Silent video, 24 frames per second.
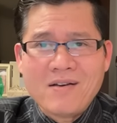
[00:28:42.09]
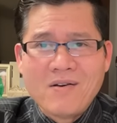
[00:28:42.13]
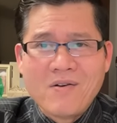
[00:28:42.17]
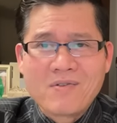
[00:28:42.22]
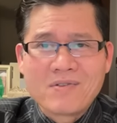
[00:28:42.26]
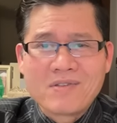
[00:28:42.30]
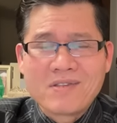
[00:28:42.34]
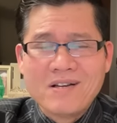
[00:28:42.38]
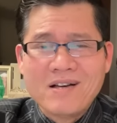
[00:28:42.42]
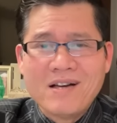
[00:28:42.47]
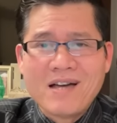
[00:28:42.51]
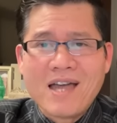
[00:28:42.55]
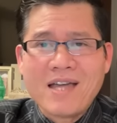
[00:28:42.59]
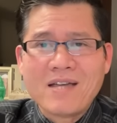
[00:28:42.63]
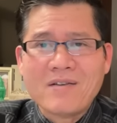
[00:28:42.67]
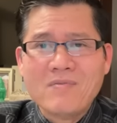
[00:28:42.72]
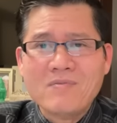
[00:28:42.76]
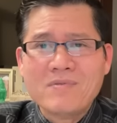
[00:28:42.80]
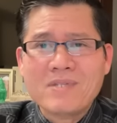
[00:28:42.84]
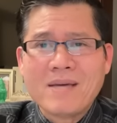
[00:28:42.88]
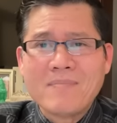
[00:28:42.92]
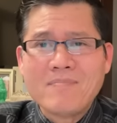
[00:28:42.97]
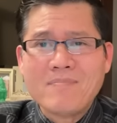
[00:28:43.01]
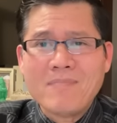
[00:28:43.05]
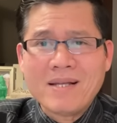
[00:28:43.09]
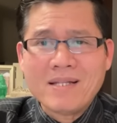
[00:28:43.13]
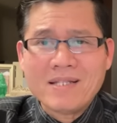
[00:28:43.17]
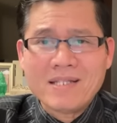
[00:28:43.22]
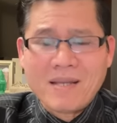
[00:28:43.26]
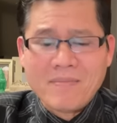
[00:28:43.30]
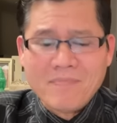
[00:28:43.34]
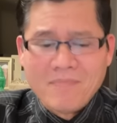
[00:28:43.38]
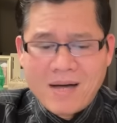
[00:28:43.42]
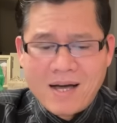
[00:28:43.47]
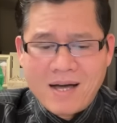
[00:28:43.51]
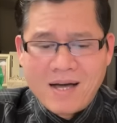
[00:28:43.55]
hồi xưa anh cũng nhắm mắt
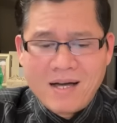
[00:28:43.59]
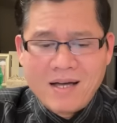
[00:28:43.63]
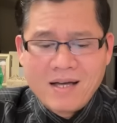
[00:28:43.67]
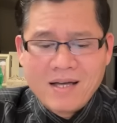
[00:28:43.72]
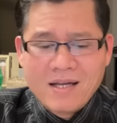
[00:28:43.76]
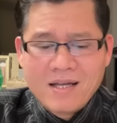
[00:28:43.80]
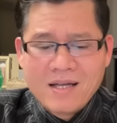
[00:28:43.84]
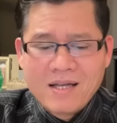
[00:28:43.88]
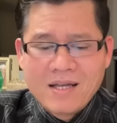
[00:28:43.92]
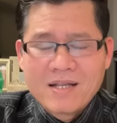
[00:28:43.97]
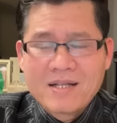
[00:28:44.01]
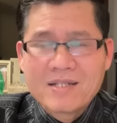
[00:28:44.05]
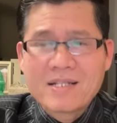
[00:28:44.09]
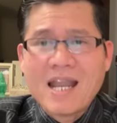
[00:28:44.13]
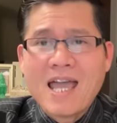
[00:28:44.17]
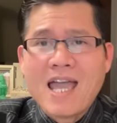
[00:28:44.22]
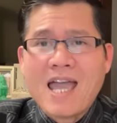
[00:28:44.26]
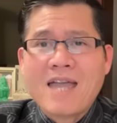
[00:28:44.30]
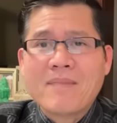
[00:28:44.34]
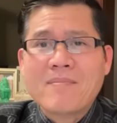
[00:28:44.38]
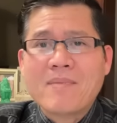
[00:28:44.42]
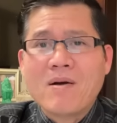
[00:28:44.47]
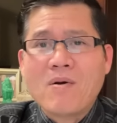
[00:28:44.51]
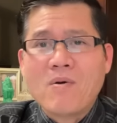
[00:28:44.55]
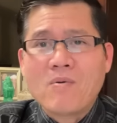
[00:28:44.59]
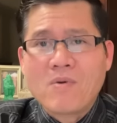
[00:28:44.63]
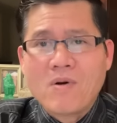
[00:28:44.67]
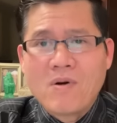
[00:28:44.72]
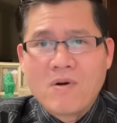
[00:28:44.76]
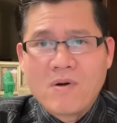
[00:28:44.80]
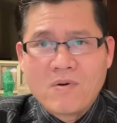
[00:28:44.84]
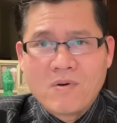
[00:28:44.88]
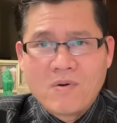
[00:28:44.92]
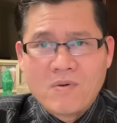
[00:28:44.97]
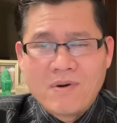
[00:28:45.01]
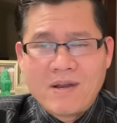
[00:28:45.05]
nhắm mở để mà ủng
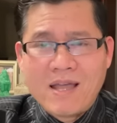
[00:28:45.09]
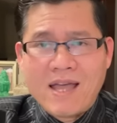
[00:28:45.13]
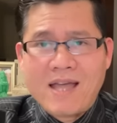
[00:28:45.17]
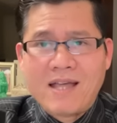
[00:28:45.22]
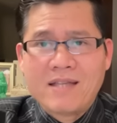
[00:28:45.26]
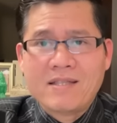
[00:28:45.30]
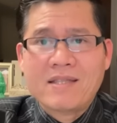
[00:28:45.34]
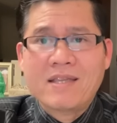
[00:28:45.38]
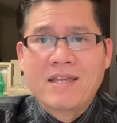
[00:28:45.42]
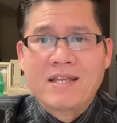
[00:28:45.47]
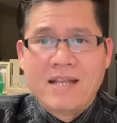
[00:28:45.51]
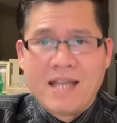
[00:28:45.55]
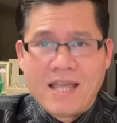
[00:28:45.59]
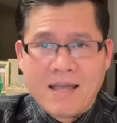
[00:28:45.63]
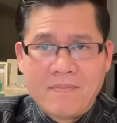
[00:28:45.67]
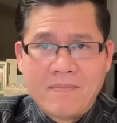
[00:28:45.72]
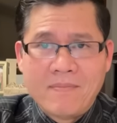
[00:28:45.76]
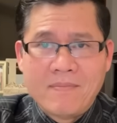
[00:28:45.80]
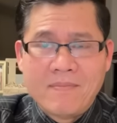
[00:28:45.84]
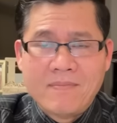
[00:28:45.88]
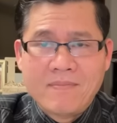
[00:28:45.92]
hộ là Thiền Nam